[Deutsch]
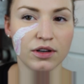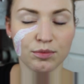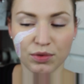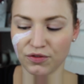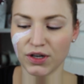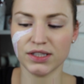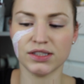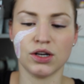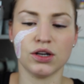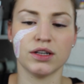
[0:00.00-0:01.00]
Und bevor das
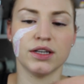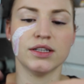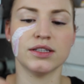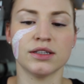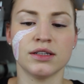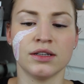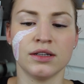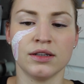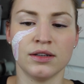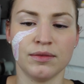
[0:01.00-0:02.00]
trocknet,
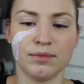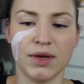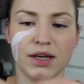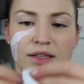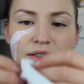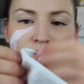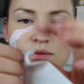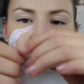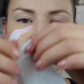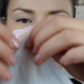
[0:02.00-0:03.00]
mache ich
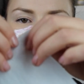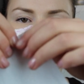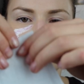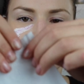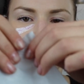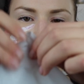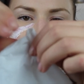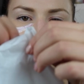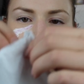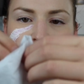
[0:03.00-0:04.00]
so
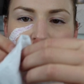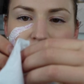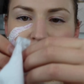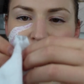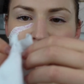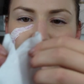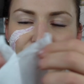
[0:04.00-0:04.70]
ein ähm,